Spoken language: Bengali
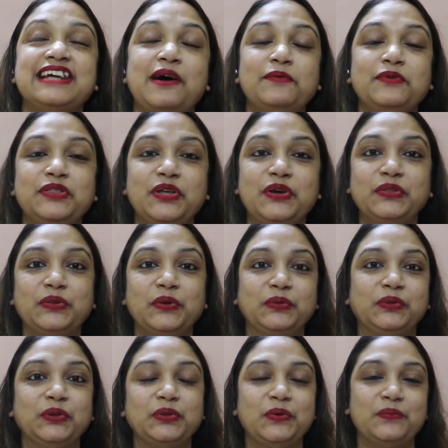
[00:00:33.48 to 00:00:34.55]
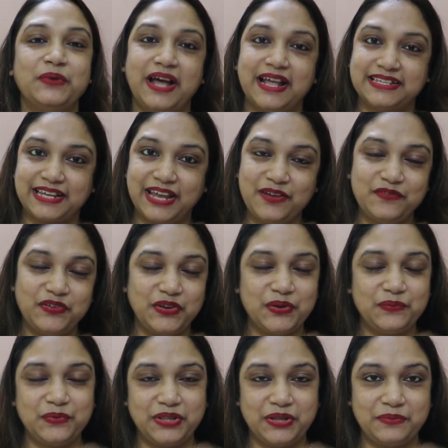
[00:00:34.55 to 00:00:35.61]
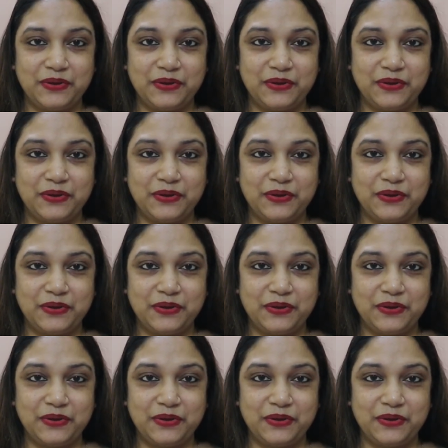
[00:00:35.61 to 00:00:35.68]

যাবতীয় তথ্য তোমরা আজকে ভিডিওর মধ্যে